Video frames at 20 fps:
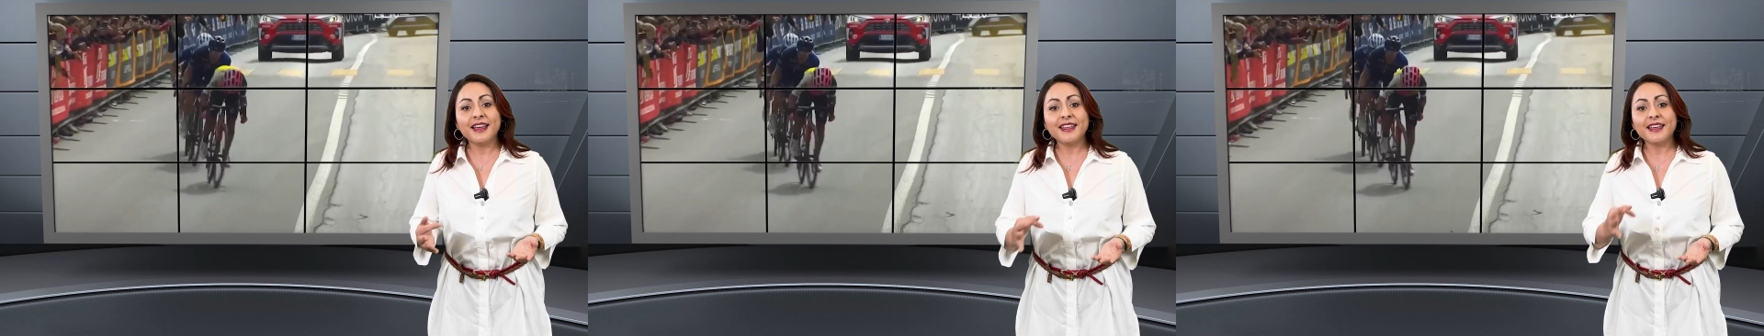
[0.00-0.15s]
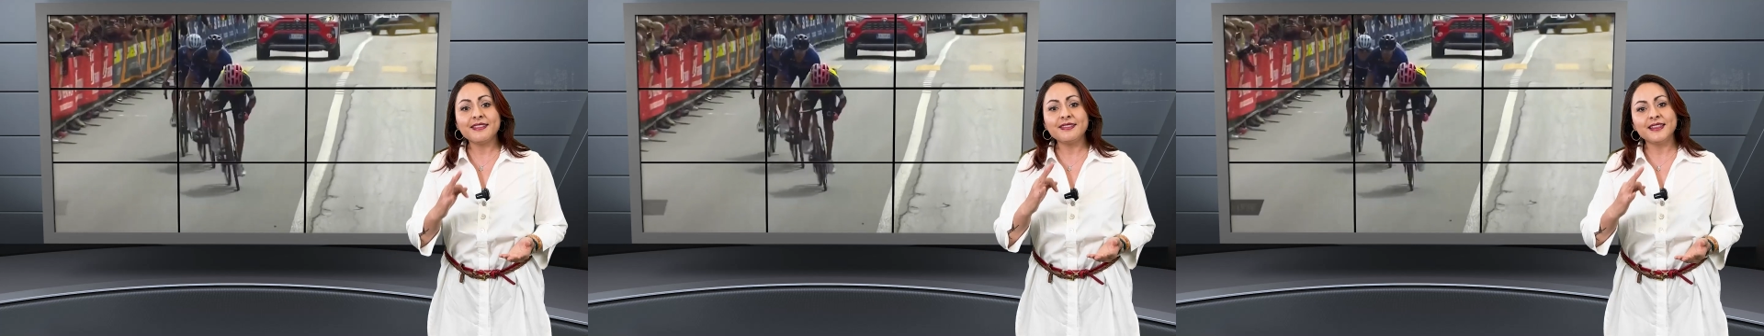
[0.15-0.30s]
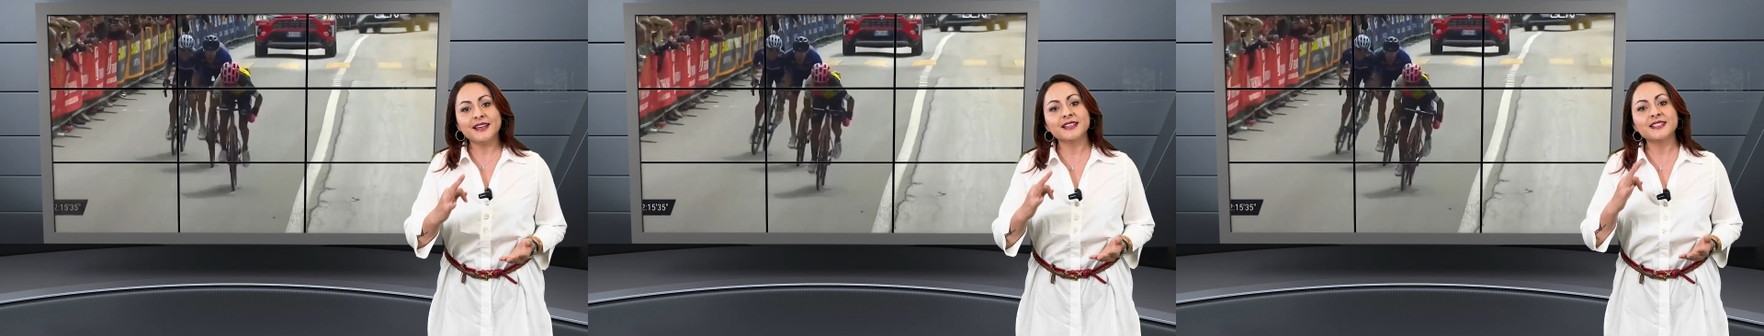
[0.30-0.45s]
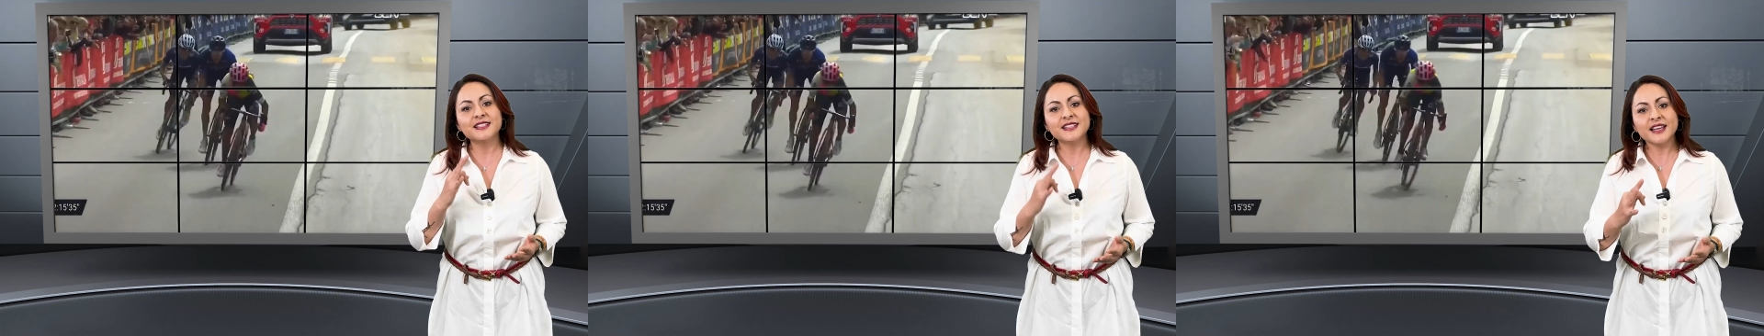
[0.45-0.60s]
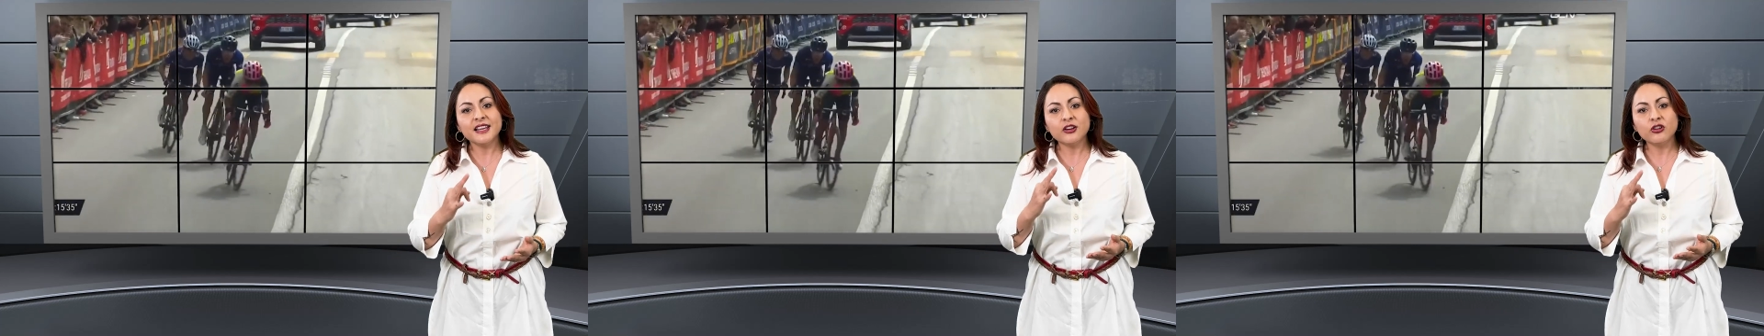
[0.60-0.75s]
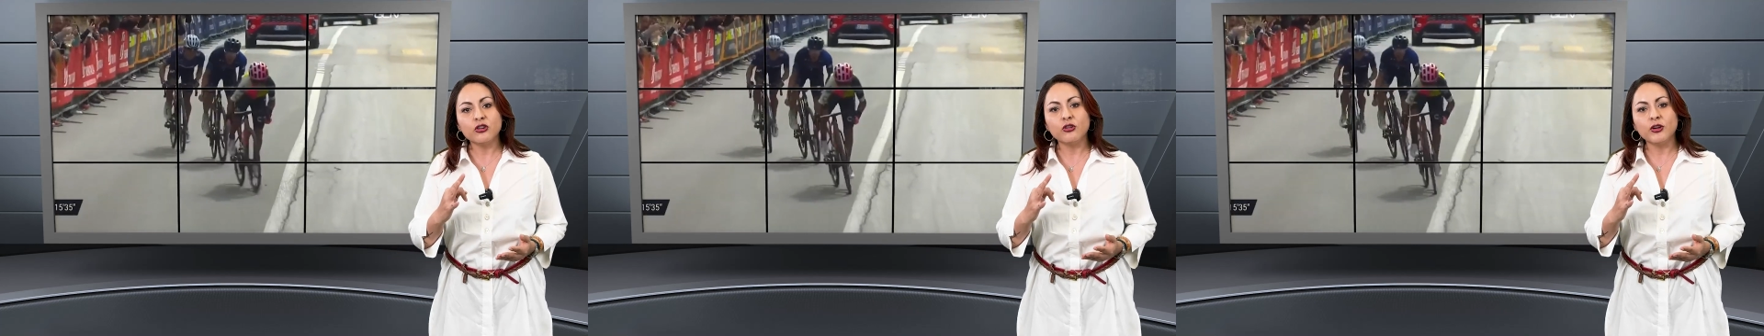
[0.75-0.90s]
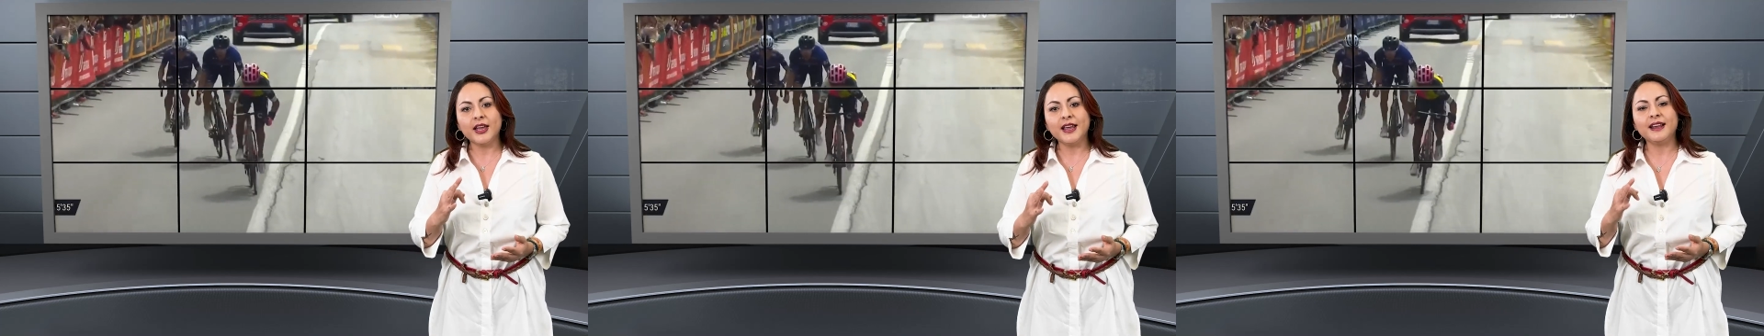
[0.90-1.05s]
queda
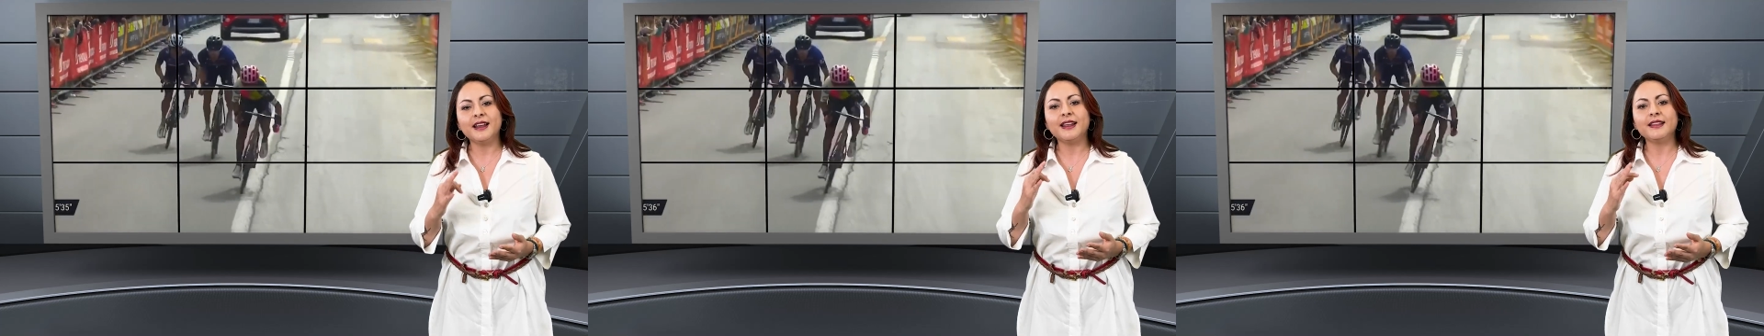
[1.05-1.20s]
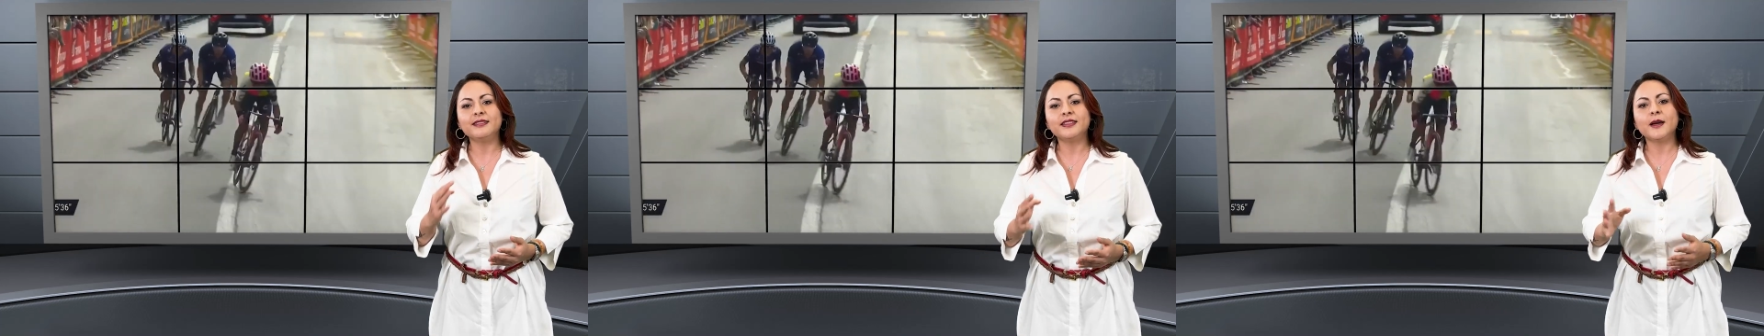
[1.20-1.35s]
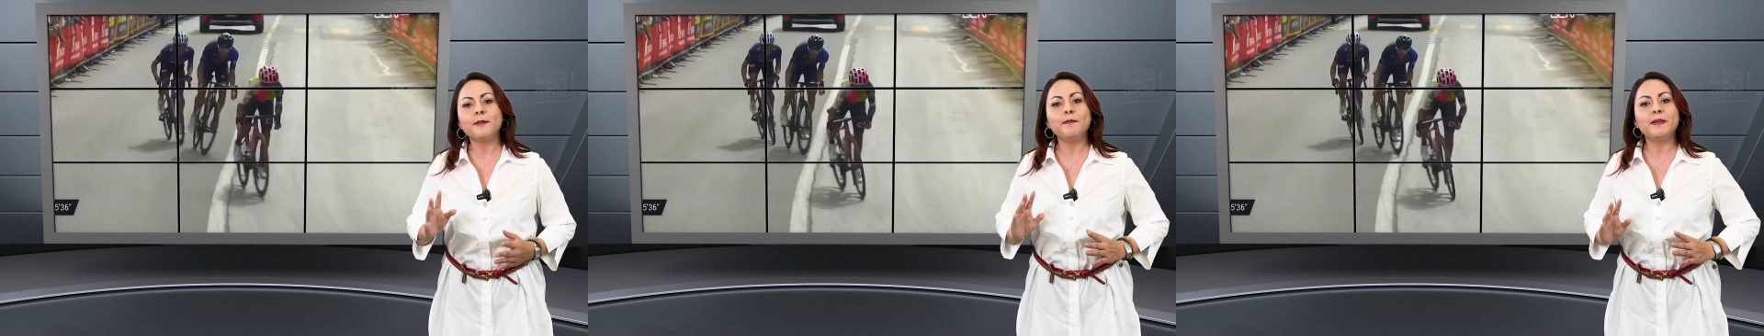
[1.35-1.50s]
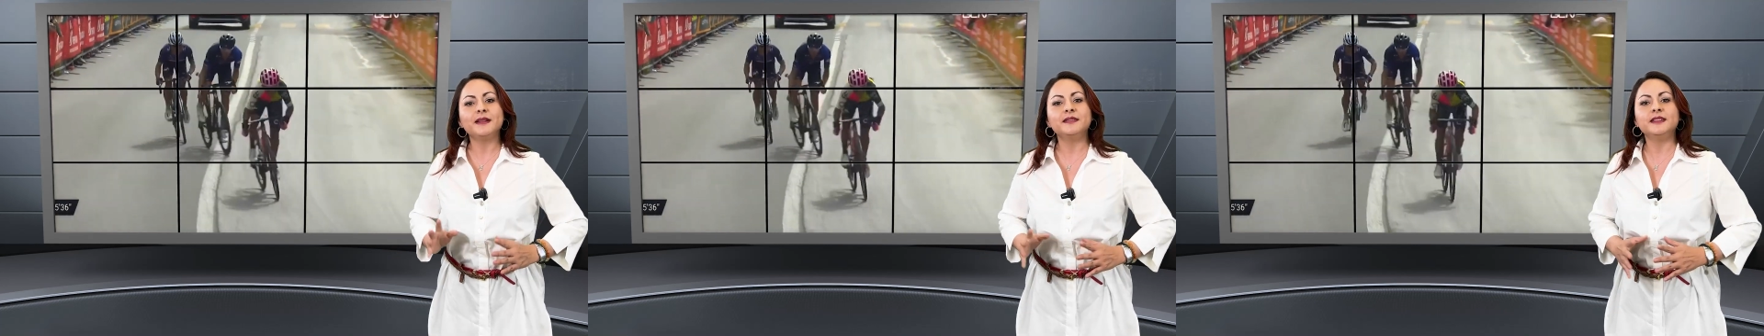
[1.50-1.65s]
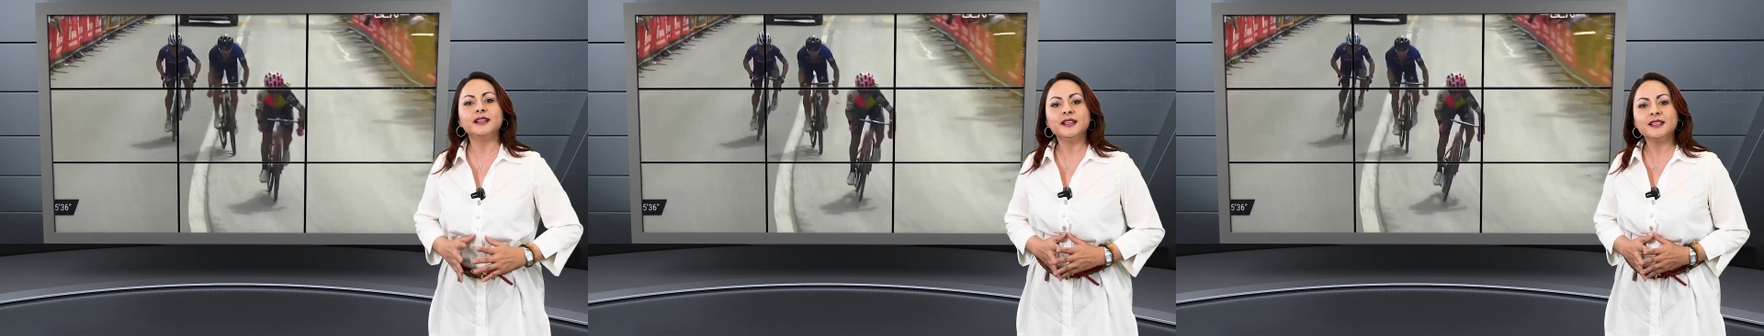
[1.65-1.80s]
tercero en la etapa